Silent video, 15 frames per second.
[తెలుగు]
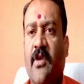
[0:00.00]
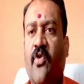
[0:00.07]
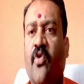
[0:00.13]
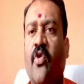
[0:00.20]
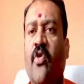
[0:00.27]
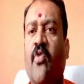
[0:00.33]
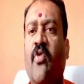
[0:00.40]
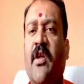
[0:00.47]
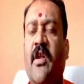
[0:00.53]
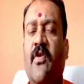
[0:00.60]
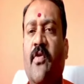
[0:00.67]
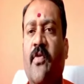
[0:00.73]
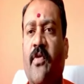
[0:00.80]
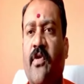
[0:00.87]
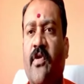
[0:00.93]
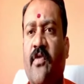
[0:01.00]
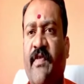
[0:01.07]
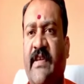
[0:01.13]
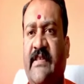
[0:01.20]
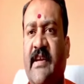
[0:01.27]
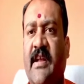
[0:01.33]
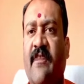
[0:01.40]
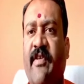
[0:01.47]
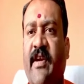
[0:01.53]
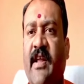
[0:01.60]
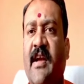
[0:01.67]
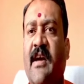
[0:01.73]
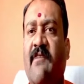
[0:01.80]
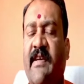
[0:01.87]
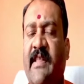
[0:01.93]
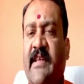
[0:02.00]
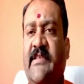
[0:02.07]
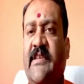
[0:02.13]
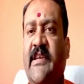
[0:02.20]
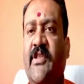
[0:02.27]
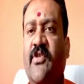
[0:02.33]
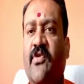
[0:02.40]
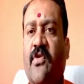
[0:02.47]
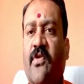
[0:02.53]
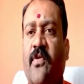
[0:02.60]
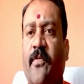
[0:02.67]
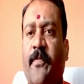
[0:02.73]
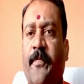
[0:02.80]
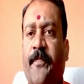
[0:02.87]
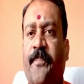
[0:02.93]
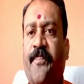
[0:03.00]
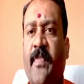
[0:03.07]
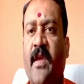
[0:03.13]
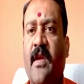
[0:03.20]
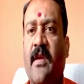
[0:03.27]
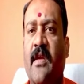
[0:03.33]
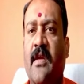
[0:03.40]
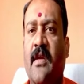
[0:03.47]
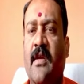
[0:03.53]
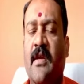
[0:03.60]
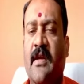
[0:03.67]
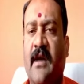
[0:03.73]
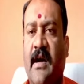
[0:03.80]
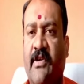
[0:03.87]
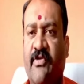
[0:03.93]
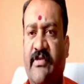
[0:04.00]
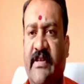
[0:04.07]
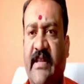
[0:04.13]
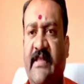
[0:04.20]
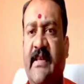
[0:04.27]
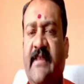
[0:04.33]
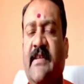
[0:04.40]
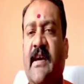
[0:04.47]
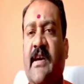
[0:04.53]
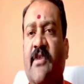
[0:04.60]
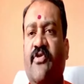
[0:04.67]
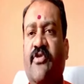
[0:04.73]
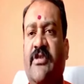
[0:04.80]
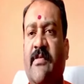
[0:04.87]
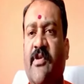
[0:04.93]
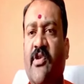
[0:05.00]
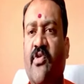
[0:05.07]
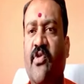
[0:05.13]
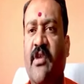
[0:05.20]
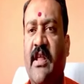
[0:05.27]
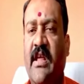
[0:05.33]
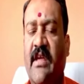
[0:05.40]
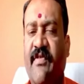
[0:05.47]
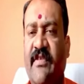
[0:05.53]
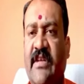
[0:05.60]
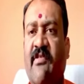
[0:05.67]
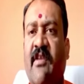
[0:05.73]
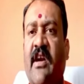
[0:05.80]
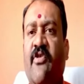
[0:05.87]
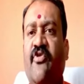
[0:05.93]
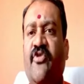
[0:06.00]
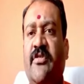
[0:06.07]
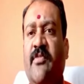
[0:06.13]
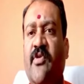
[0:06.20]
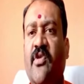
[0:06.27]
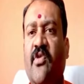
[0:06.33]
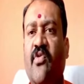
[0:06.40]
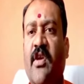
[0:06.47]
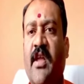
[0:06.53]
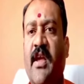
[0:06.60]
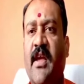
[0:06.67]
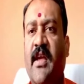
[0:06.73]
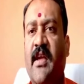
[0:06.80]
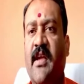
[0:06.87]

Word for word: గోవులను విచ్చలవిడిగా వధించేందుకు అటు ఛత్తీస్గఢ్ నుంచి మొదలుకుంటే విజయవాడ నుంచి మొదలుకుంటే